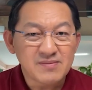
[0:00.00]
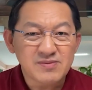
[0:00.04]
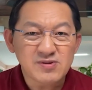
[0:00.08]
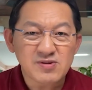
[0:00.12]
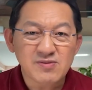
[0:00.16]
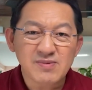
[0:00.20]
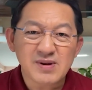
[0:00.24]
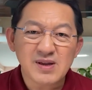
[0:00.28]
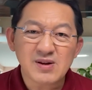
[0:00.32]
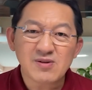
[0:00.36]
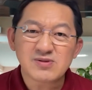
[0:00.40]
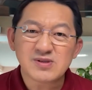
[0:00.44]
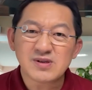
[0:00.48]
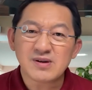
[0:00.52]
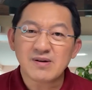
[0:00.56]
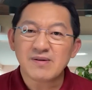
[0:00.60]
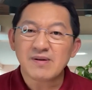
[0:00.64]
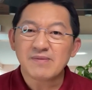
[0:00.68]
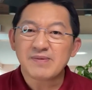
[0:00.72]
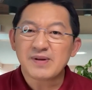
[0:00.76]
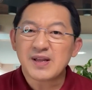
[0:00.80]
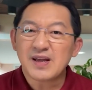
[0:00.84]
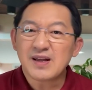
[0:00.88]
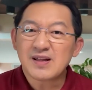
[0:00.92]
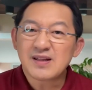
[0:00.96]
ท่านผู้ชมคิดดูสิ
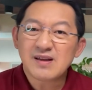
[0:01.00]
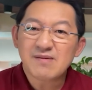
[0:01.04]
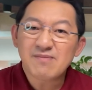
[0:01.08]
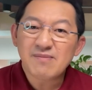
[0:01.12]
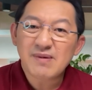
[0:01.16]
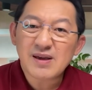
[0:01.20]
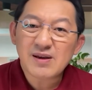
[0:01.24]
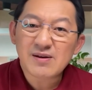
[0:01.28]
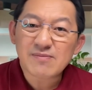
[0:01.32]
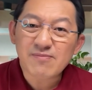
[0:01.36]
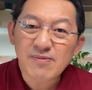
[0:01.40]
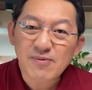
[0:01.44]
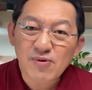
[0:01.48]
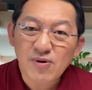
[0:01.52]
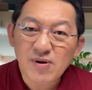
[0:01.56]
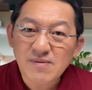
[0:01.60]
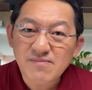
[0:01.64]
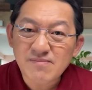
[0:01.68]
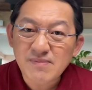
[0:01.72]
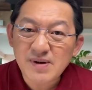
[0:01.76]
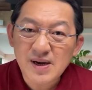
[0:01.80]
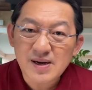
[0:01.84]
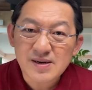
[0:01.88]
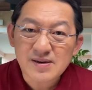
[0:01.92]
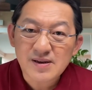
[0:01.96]
ว่าประเทศที่มีพ
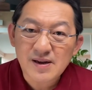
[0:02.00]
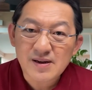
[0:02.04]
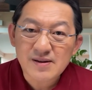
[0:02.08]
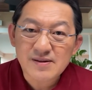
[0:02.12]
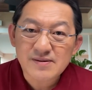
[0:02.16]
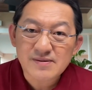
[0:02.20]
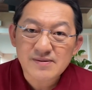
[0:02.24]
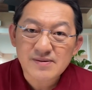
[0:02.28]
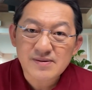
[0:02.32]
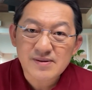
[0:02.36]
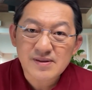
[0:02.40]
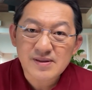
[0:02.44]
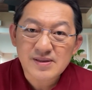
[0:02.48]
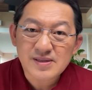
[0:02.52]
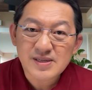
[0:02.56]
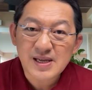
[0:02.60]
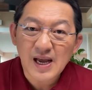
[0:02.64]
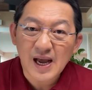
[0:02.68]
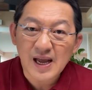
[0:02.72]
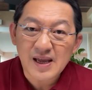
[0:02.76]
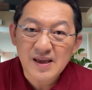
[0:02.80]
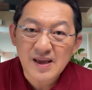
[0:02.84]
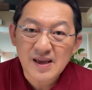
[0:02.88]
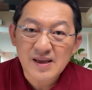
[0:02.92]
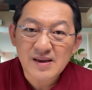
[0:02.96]
ลเมืองตั้ง
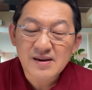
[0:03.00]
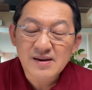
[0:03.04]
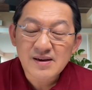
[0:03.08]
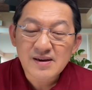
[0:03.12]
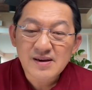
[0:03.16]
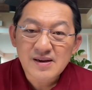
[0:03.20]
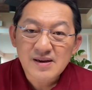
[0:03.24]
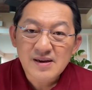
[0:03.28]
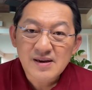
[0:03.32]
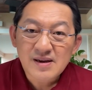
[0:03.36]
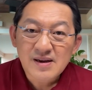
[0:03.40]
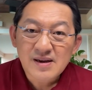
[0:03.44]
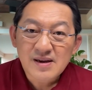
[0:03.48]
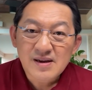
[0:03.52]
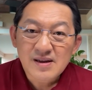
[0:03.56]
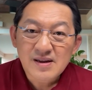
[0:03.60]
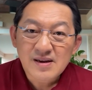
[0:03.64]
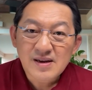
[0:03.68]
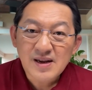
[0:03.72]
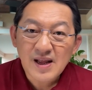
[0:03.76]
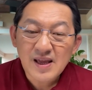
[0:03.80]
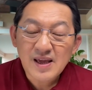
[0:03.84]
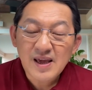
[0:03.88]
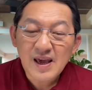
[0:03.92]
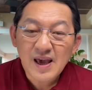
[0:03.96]
ใหญ่
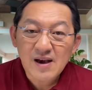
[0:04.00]
ใน